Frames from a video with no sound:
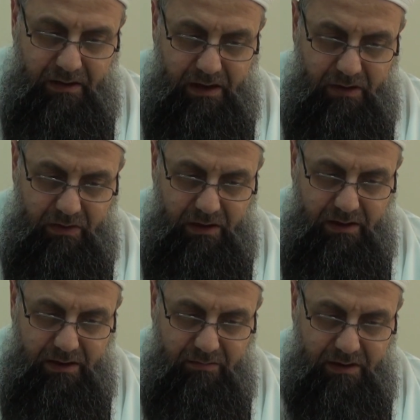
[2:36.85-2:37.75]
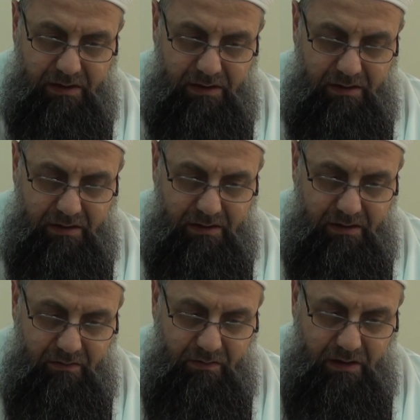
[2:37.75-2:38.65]
Nahu aleme
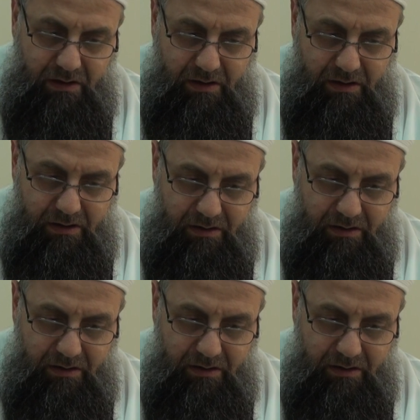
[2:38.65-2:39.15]
ve era.